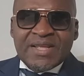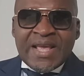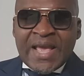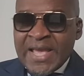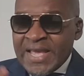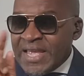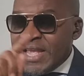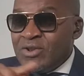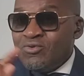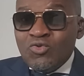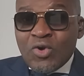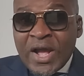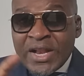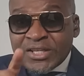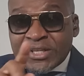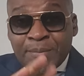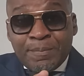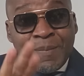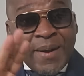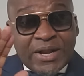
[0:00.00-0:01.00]
Et il ou
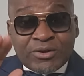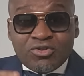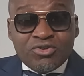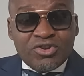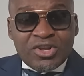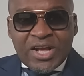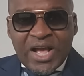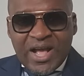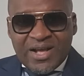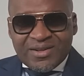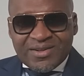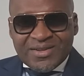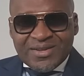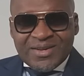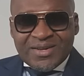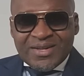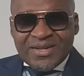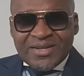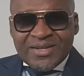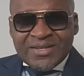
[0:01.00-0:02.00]
elle te pardonnera.
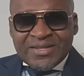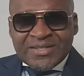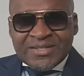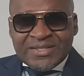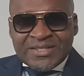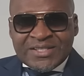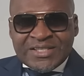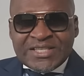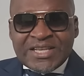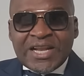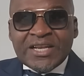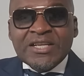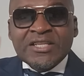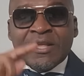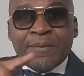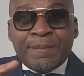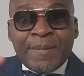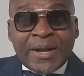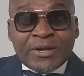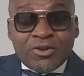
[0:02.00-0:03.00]
Si elle ne
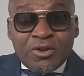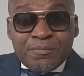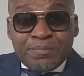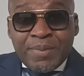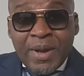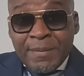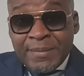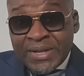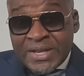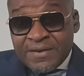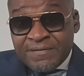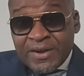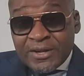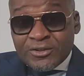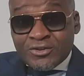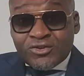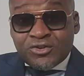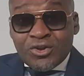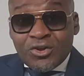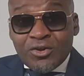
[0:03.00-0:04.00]
te pardonne pas, mais devant
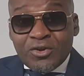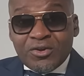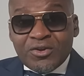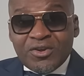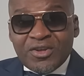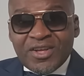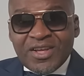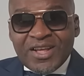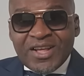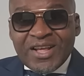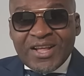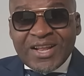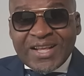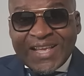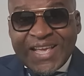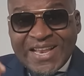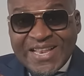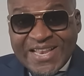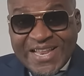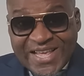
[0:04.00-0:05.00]
Dieu,
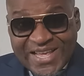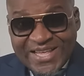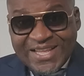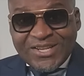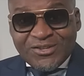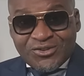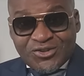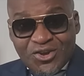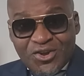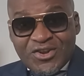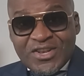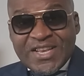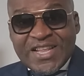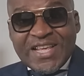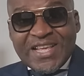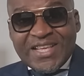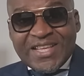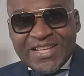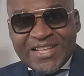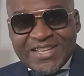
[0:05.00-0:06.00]
qui lit, Dieu
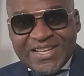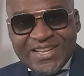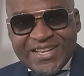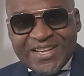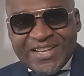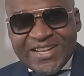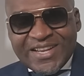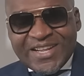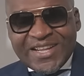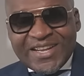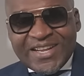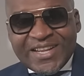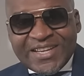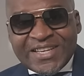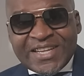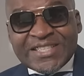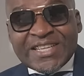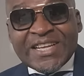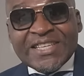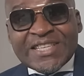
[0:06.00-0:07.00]
lit
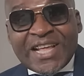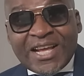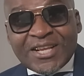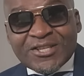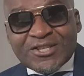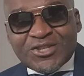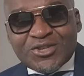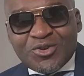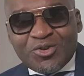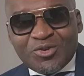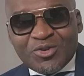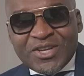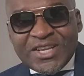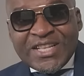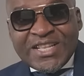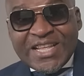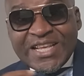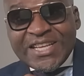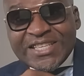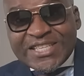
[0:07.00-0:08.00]
les intentions,
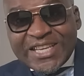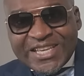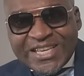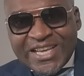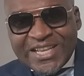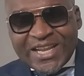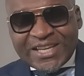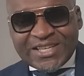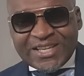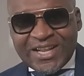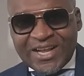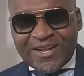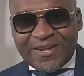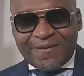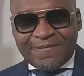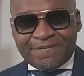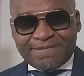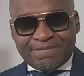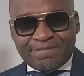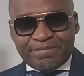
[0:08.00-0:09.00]
il lit ce qui est là-dedans.
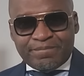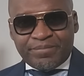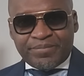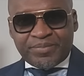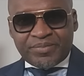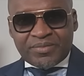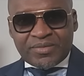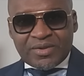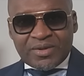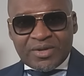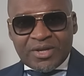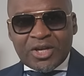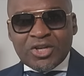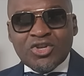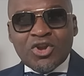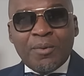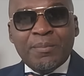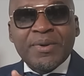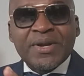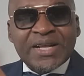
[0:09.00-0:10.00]

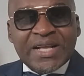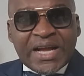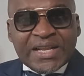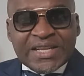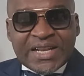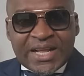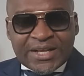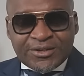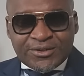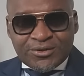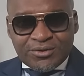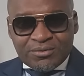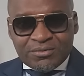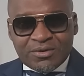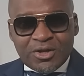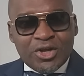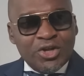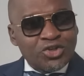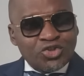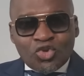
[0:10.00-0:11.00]
L'homme regarde l'action.
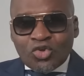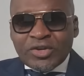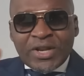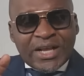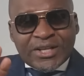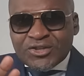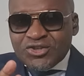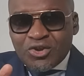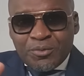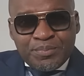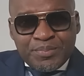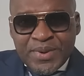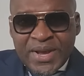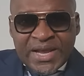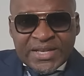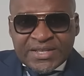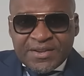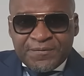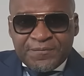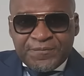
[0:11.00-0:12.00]
Ton action peut
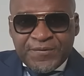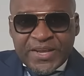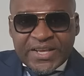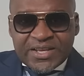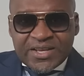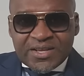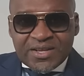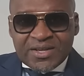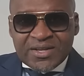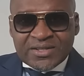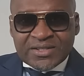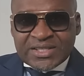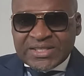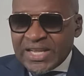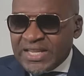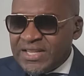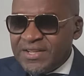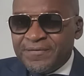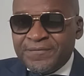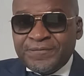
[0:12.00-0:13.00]
être fique,
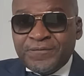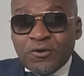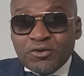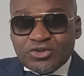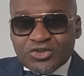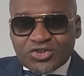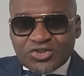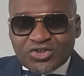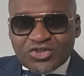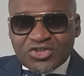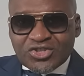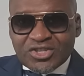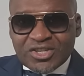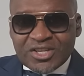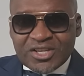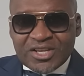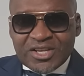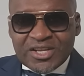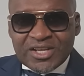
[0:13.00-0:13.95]
c'est-à-dire fausse.